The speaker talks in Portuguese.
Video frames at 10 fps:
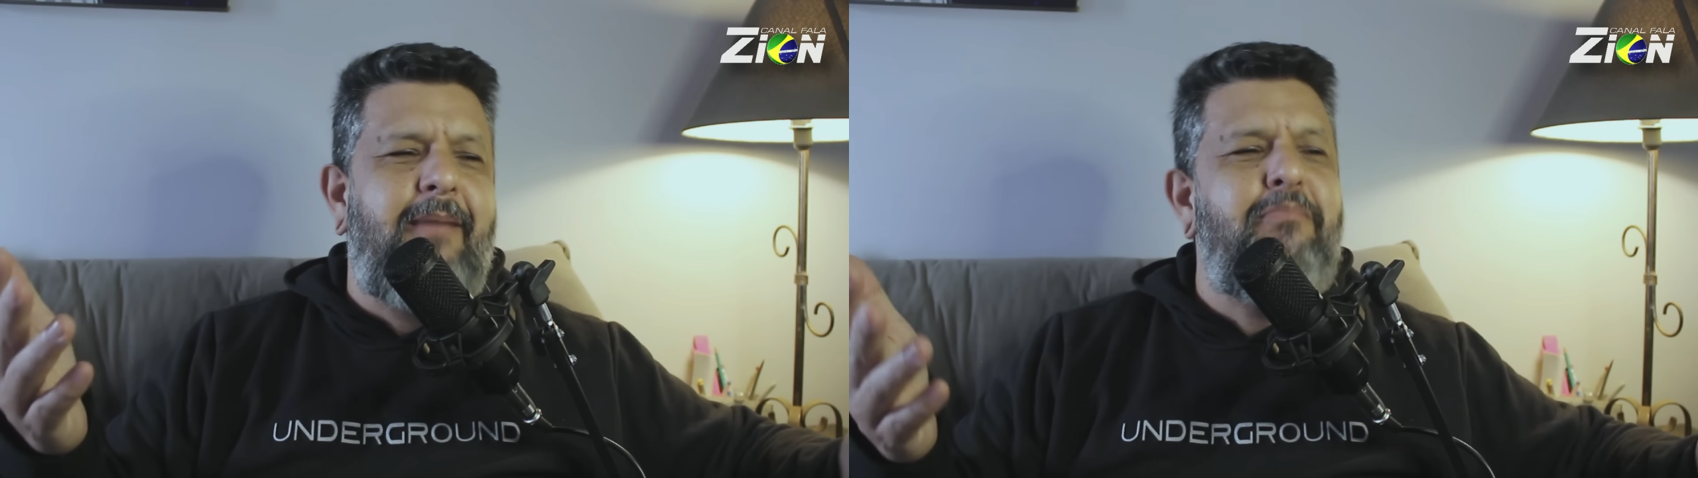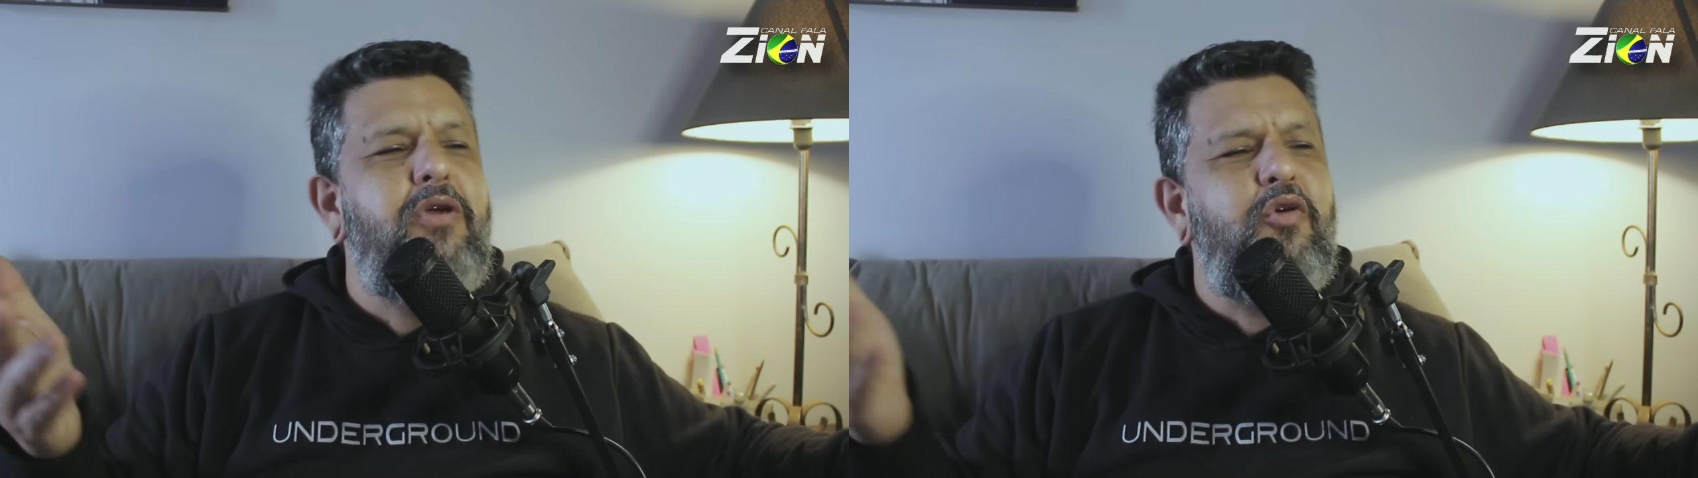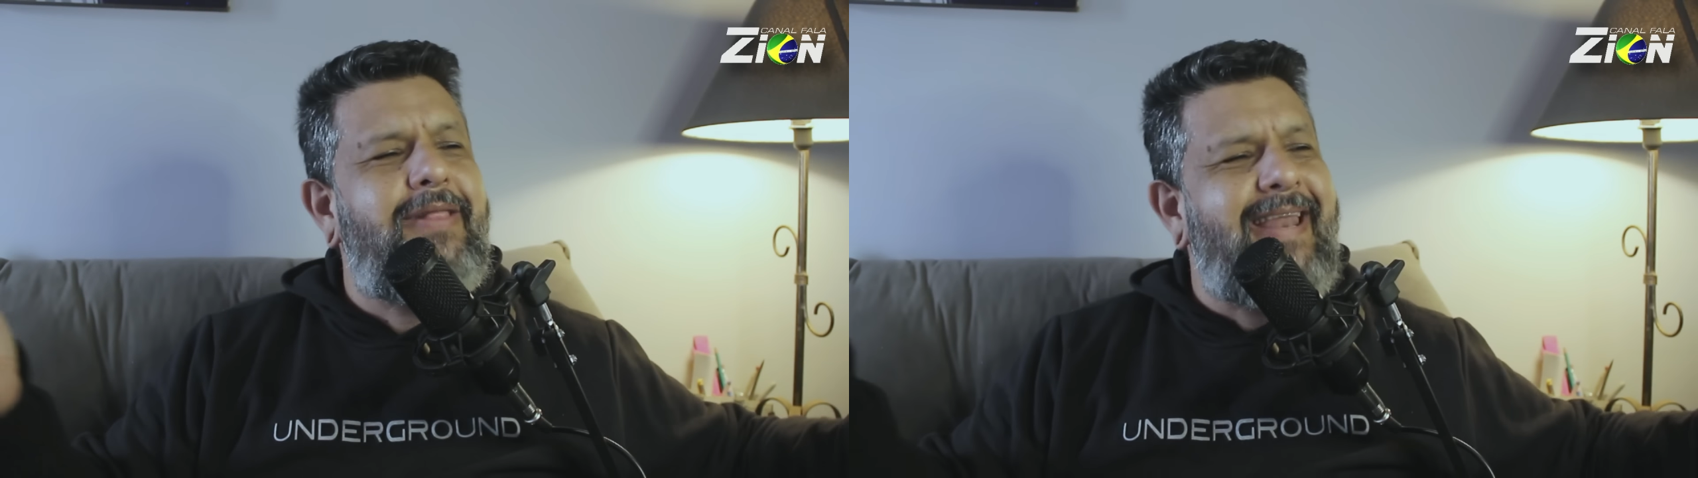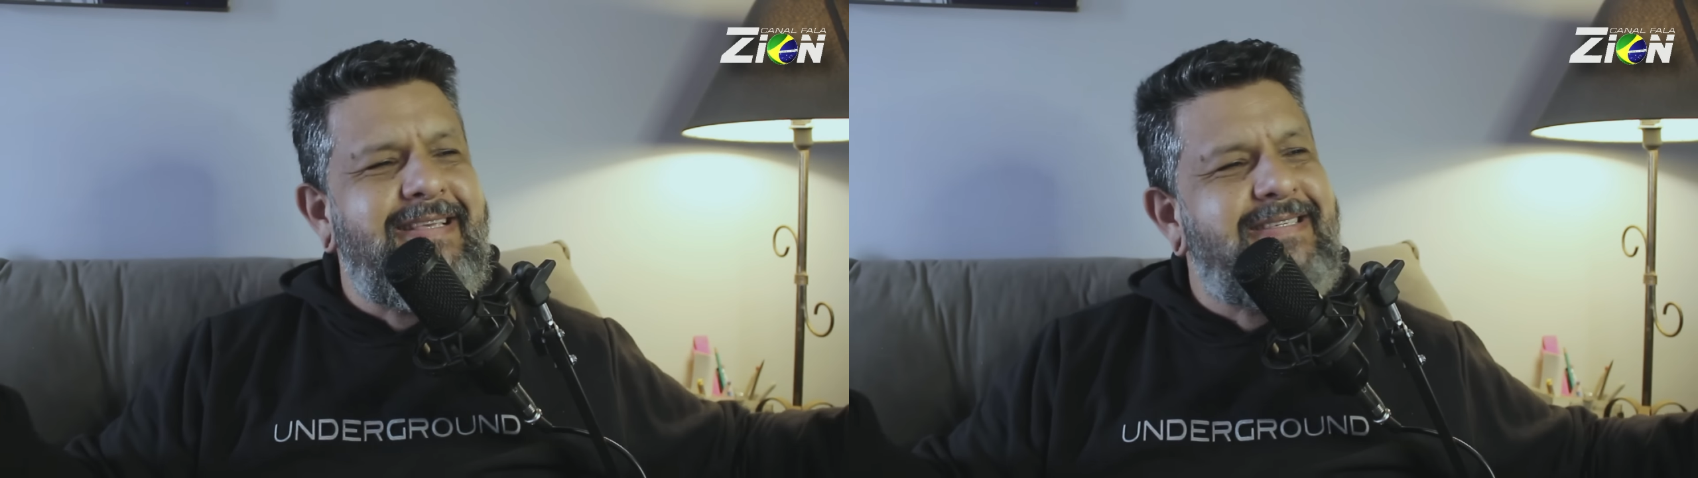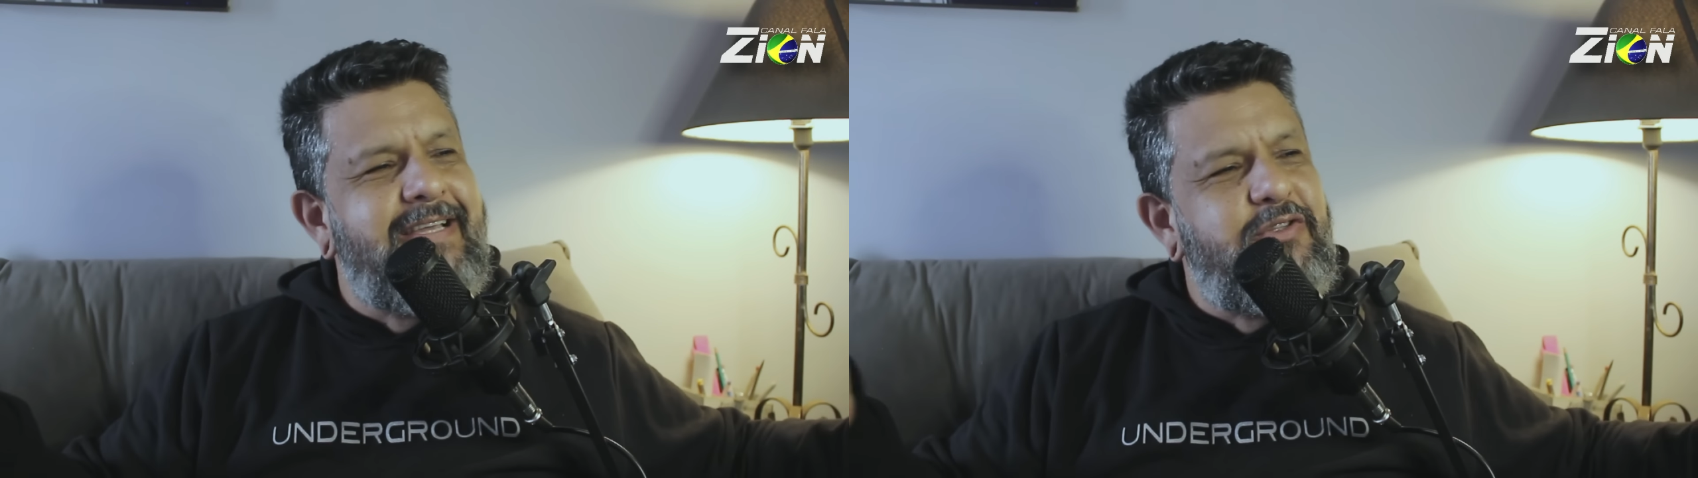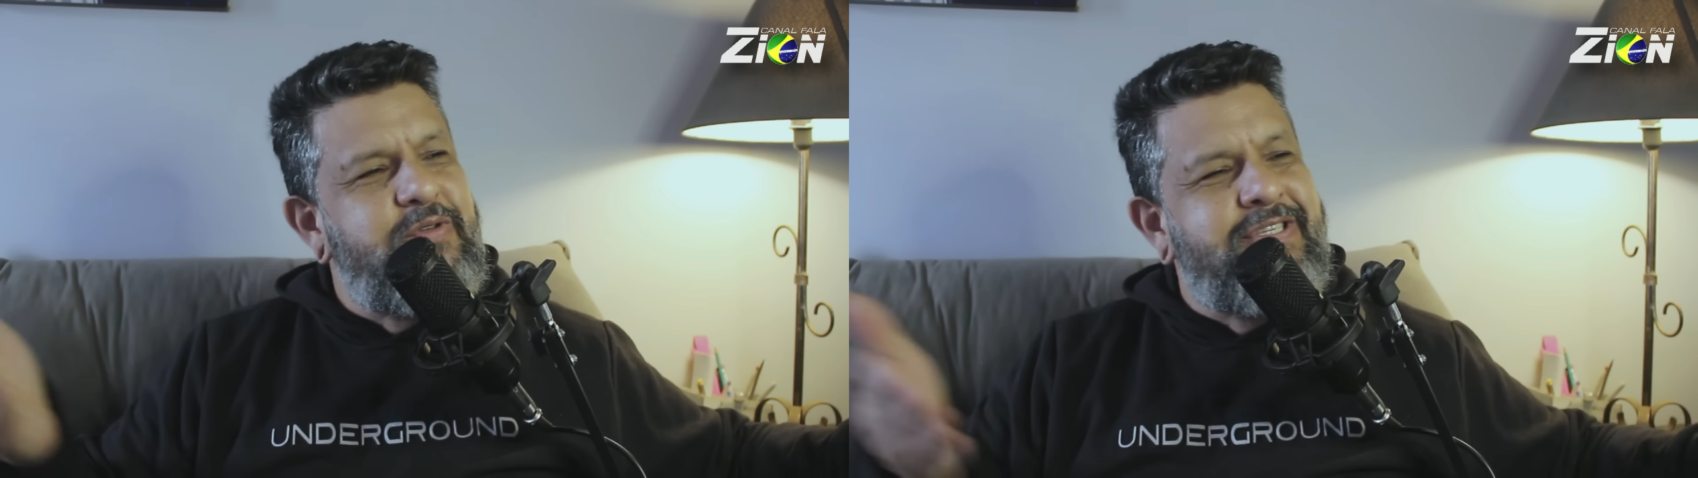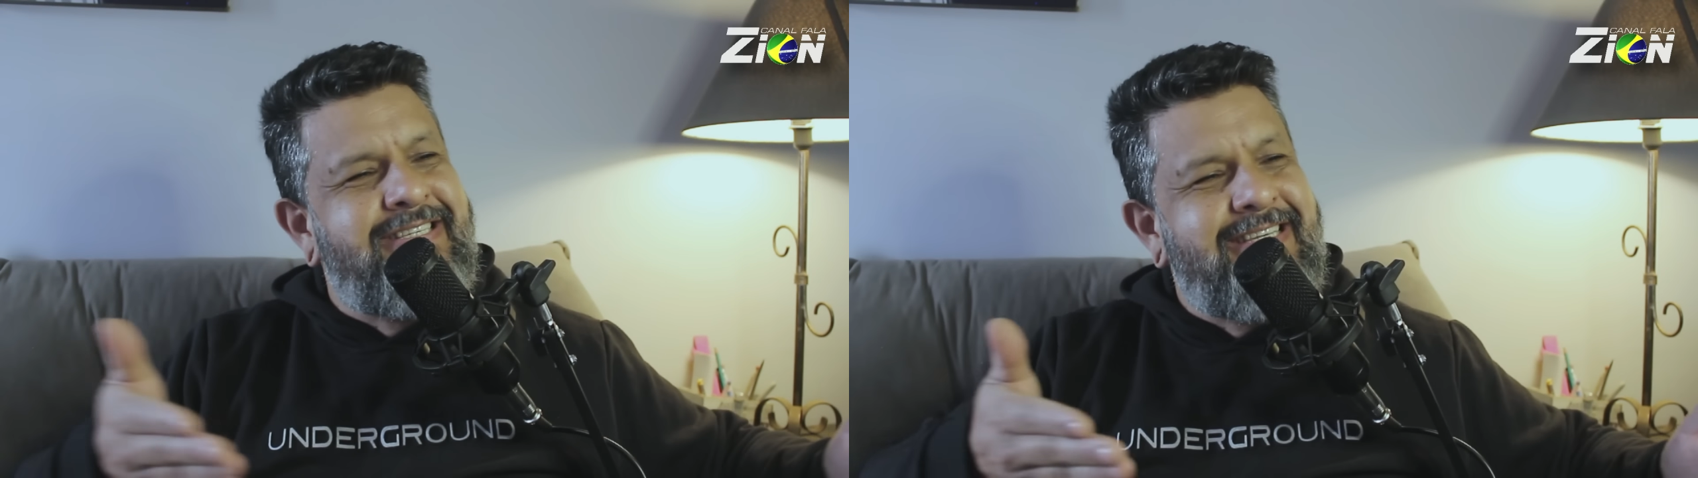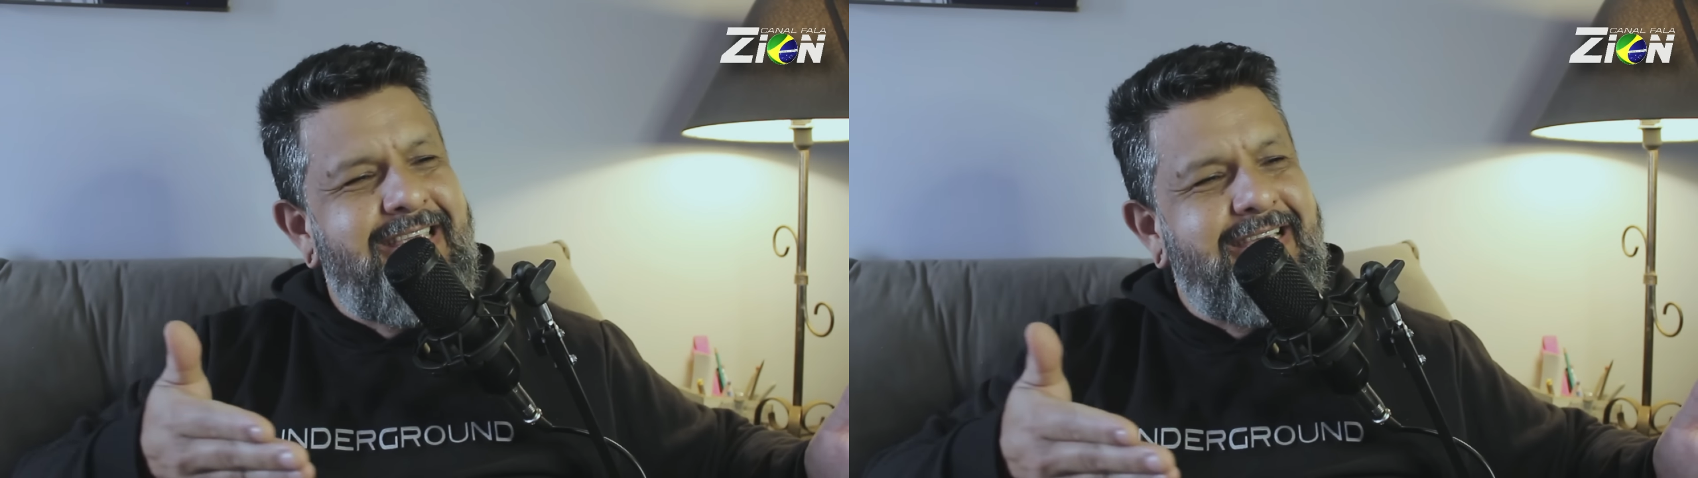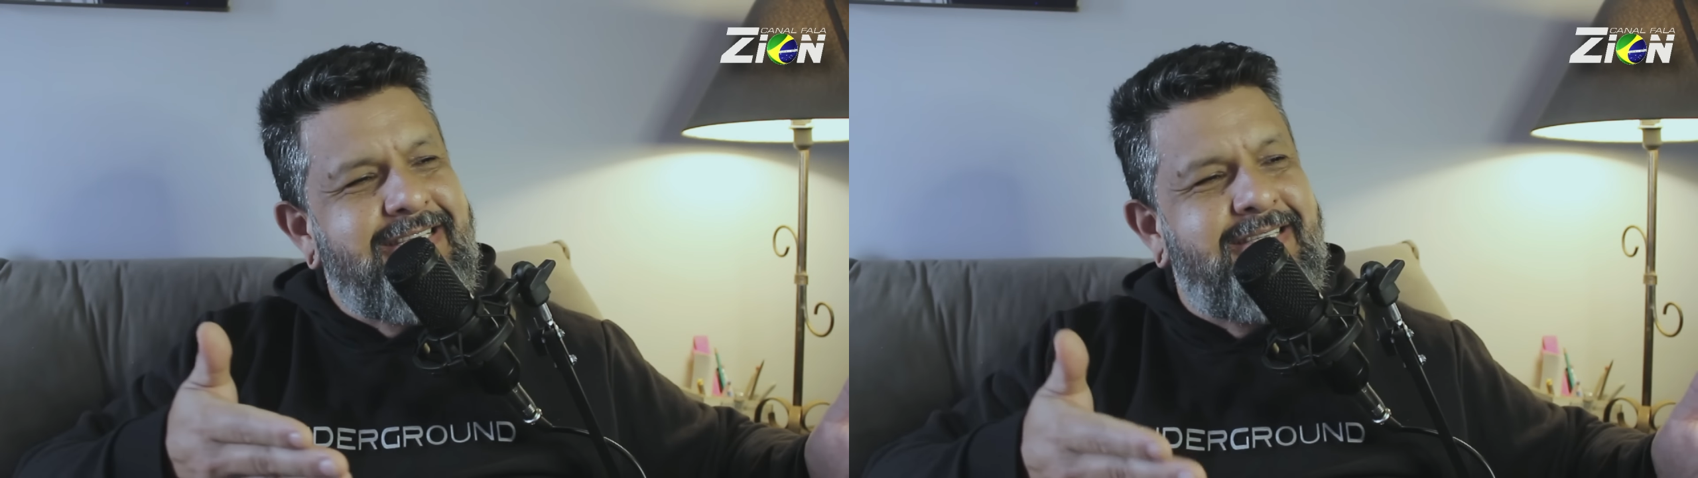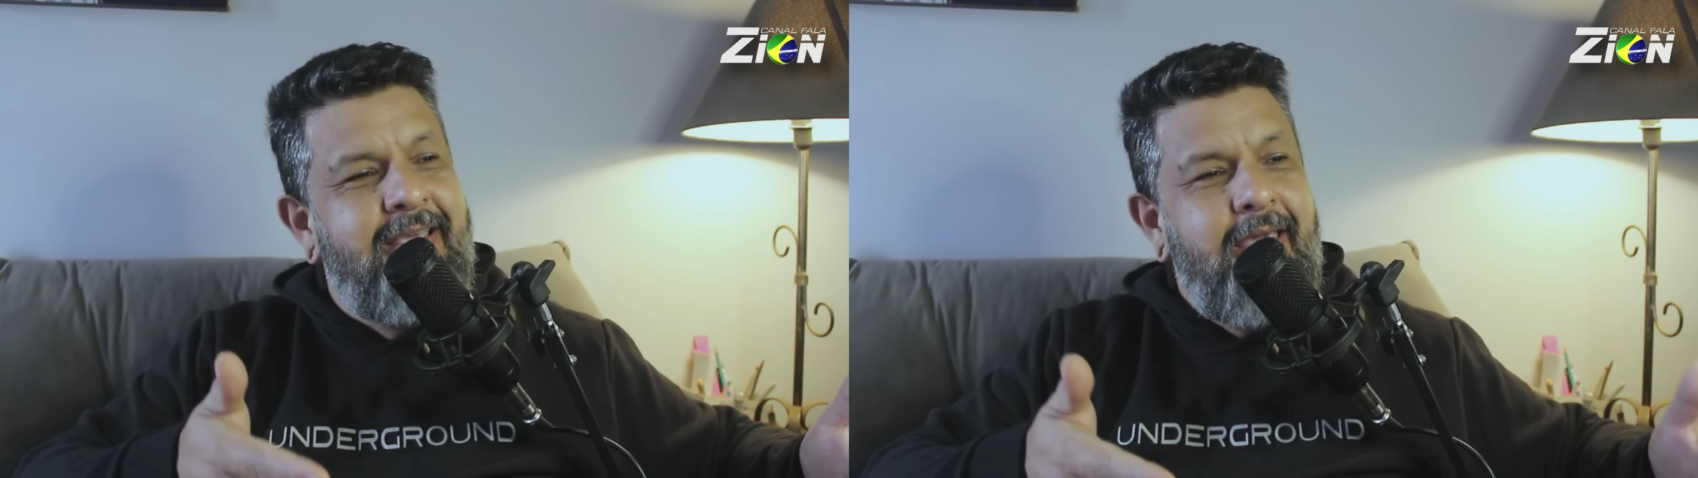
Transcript: 1300 dias